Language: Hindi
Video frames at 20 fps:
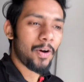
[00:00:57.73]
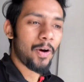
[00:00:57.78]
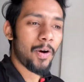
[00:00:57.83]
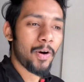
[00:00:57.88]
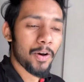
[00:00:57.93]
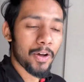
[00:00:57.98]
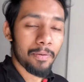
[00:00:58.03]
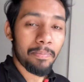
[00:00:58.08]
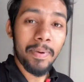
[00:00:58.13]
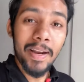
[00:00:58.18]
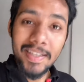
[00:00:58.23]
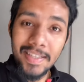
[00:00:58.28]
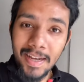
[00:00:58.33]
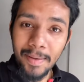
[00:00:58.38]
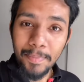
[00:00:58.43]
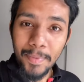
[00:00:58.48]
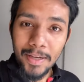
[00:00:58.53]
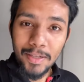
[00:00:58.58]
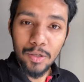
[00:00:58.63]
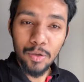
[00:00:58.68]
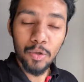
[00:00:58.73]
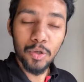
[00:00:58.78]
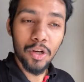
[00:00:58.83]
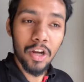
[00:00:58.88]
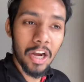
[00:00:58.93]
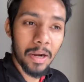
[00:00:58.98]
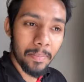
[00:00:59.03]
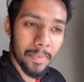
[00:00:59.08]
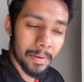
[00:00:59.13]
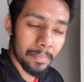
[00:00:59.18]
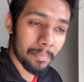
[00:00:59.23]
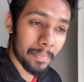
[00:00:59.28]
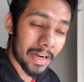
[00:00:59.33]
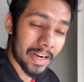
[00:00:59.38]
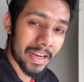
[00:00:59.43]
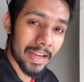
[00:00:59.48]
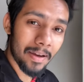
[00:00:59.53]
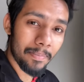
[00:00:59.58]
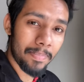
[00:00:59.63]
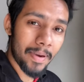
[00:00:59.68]
और प्लस आपका सोशल
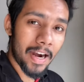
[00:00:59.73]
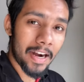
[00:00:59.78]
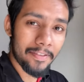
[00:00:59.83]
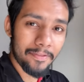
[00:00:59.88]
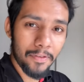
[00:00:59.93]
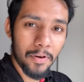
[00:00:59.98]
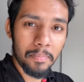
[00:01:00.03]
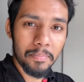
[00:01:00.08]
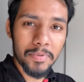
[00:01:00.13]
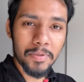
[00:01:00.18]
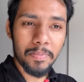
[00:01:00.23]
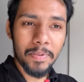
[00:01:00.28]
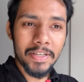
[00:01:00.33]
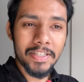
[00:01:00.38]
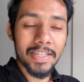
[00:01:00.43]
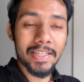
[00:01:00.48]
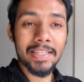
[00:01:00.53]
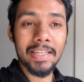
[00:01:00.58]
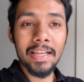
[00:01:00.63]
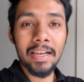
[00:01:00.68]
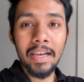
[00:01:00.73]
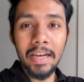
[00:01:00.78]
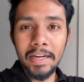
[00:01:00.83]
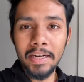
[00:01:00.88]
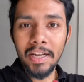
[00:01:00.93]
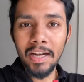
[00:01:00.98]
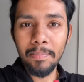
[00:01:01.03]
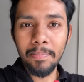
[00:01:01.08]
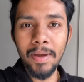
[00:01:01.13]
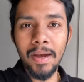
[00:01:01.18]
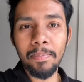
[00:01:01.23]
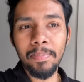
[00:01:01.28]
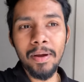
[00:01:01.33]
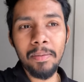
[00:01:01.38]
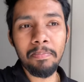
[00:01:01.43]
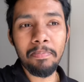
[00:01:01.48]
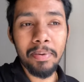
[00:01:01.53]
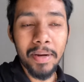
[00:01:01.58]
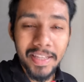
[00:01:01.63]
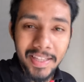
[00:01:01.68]
मीडिया प्लेटफॉर्म्स पे जैसे लिंकड पे आपका
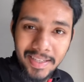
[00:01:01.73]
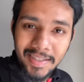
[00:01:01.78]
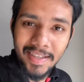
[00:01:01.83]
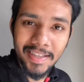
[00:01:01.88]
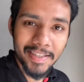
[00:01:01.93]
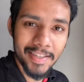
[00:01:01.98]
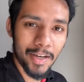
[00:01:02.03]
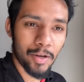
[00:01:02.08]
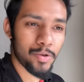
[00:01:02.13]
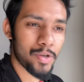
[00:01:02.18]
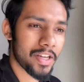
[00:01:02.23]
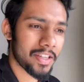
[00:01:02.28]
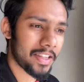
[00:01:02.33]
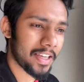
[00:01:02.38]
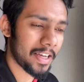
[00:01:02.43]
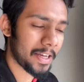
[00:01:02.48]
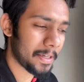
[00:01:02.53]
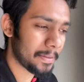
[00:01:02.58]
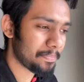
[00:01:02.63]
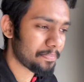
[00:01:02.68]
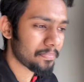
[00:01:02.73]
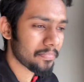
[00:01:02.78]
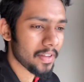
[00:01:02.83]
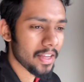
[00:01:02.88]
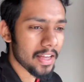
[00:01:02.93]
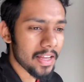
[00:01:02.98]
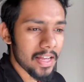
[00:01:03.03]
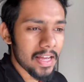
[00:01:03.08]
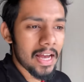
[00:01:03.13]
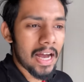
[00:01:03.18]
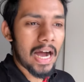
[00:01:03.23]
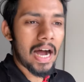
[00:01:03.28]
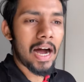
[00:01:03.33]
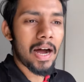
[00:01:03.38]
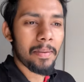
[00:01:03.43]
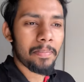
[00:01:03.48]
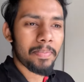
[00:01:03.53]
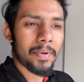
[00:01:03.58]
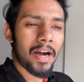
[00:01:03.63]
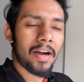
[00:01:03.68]
प्रेजेंस अच्छा हो जाता है
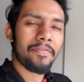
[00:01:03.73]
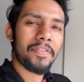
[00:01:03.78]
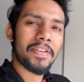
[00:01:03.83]
आप काफ़ी